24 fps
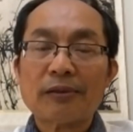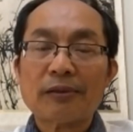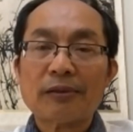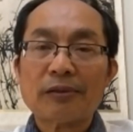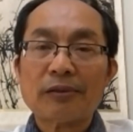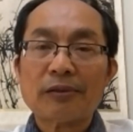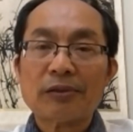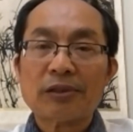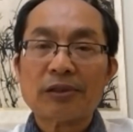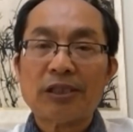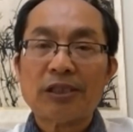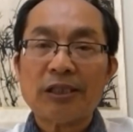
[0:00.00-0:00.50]

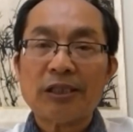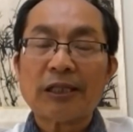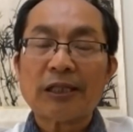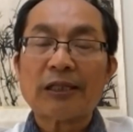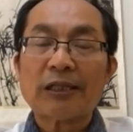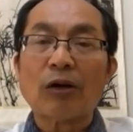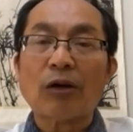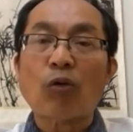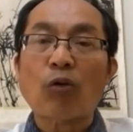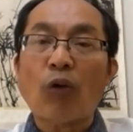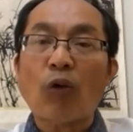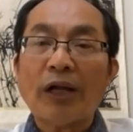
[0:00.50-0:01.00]
现在
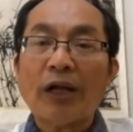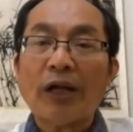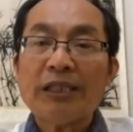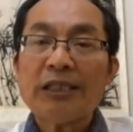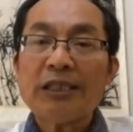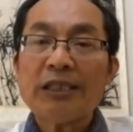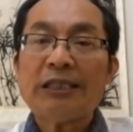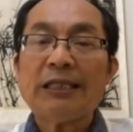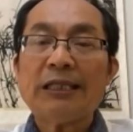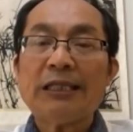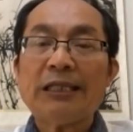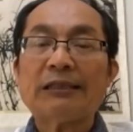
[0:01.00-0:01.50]
的关
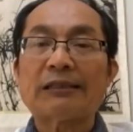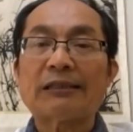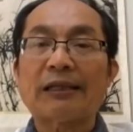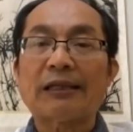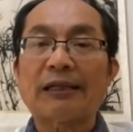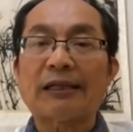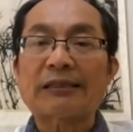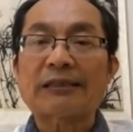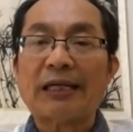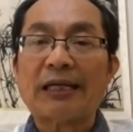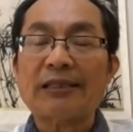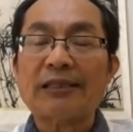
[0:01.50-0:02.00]
键的
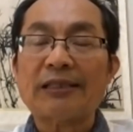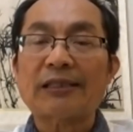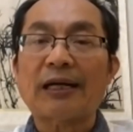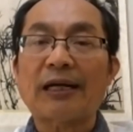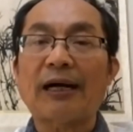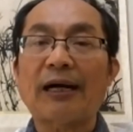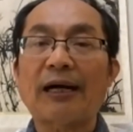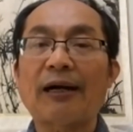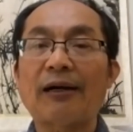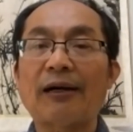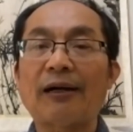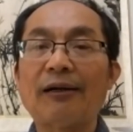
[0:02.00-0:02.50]
战场
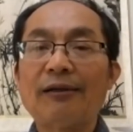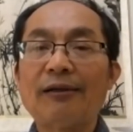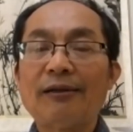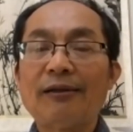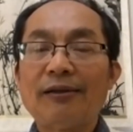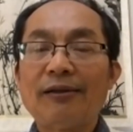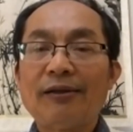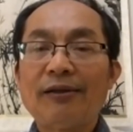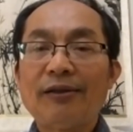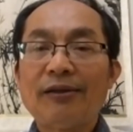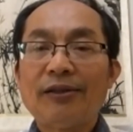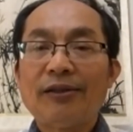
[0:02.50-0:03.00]

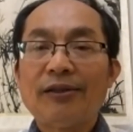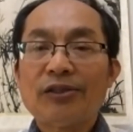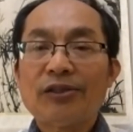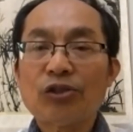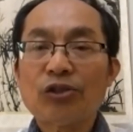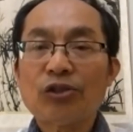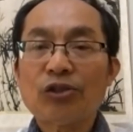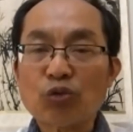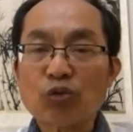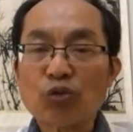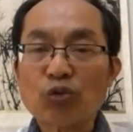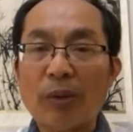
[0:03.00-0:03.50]
是
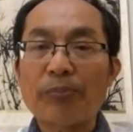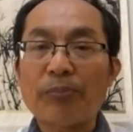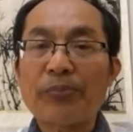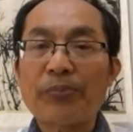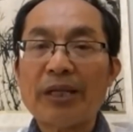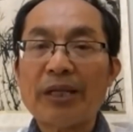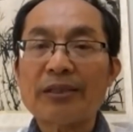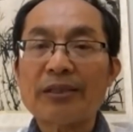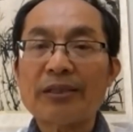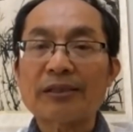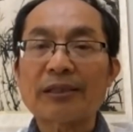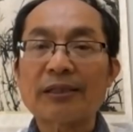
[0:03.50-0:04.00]
转
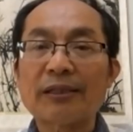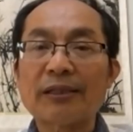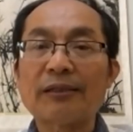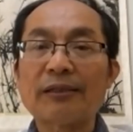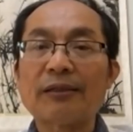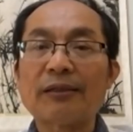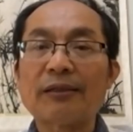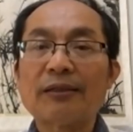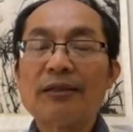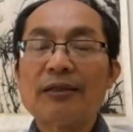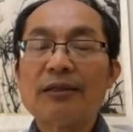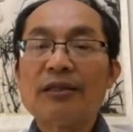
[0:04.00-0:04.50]
变成
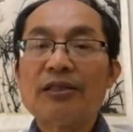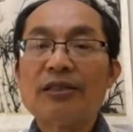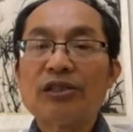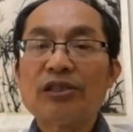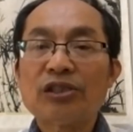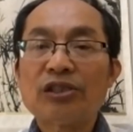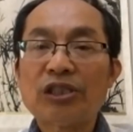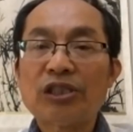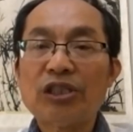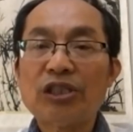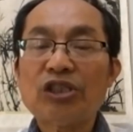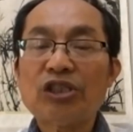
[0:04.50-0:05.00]

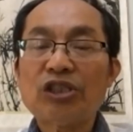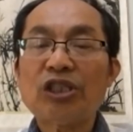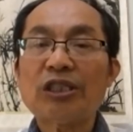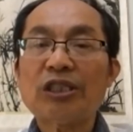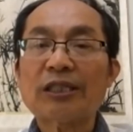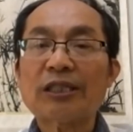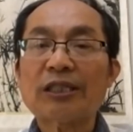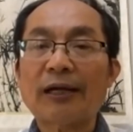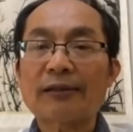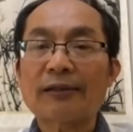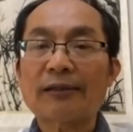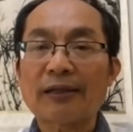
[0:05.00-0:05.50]
经济
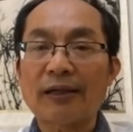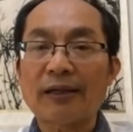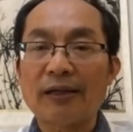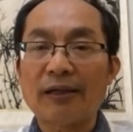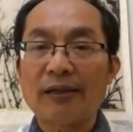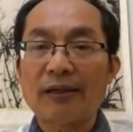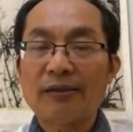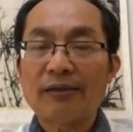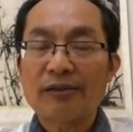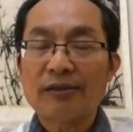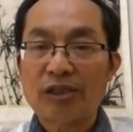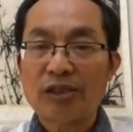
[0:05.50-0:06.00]
上的
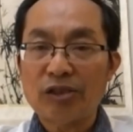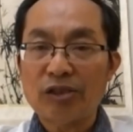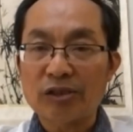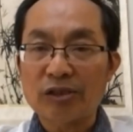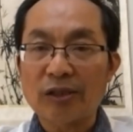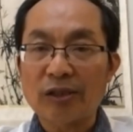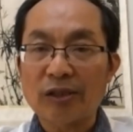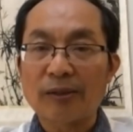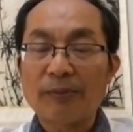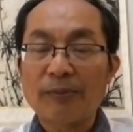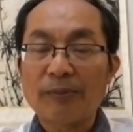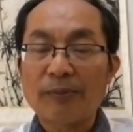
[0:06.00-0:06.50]
竞
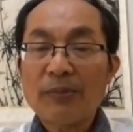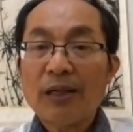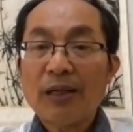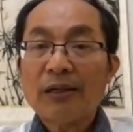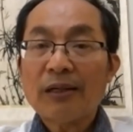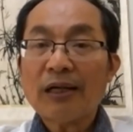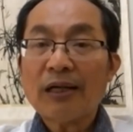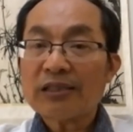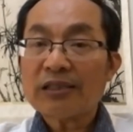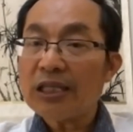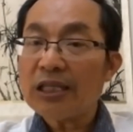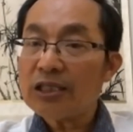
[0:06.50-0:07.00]
争。那
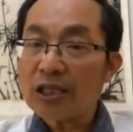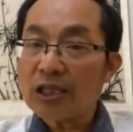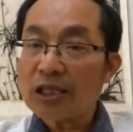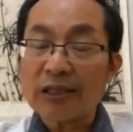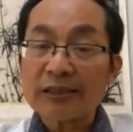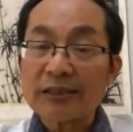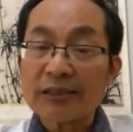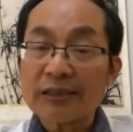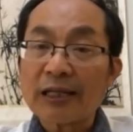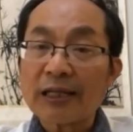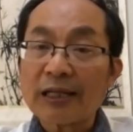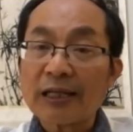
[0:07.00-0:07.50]
第一次冷
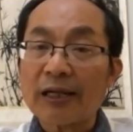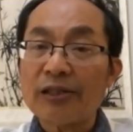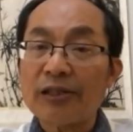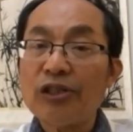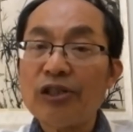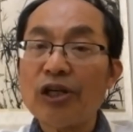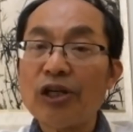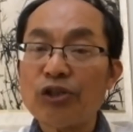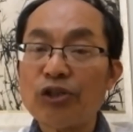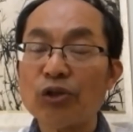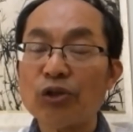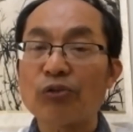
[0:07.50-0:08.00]
战当然
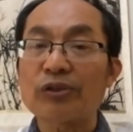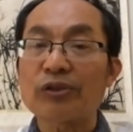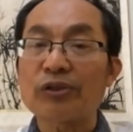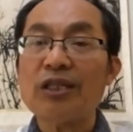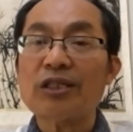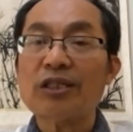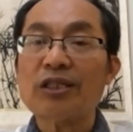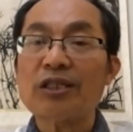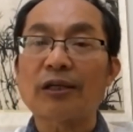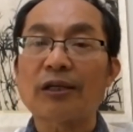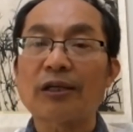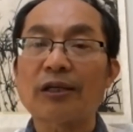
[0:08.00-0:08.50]
也有，第一
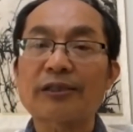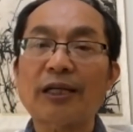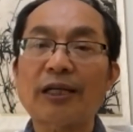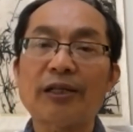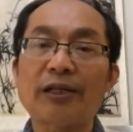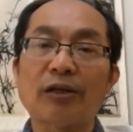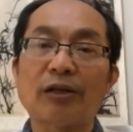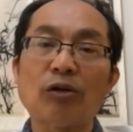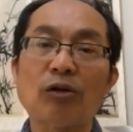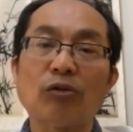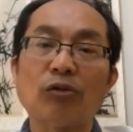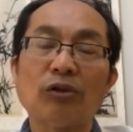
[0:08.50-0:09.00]
次冷战以
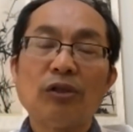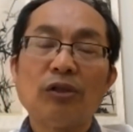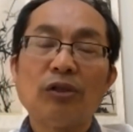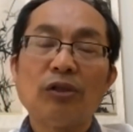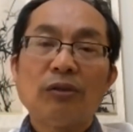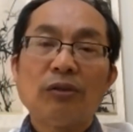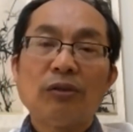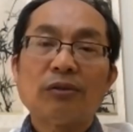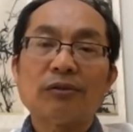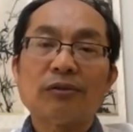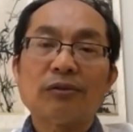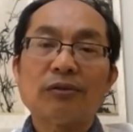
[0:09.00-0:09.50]
后，
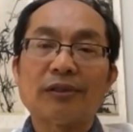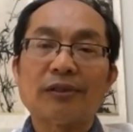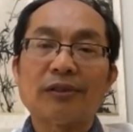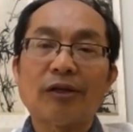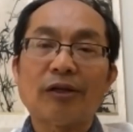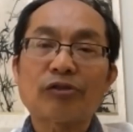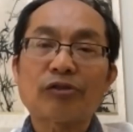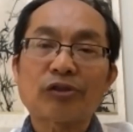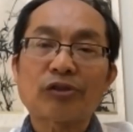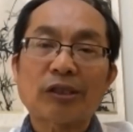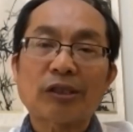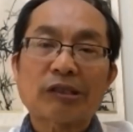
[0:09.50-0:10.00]
你要
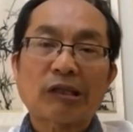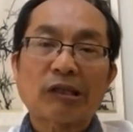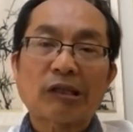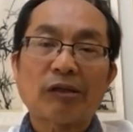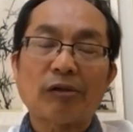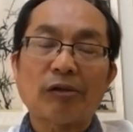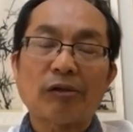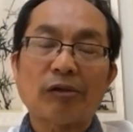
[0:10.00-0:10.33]
知道这个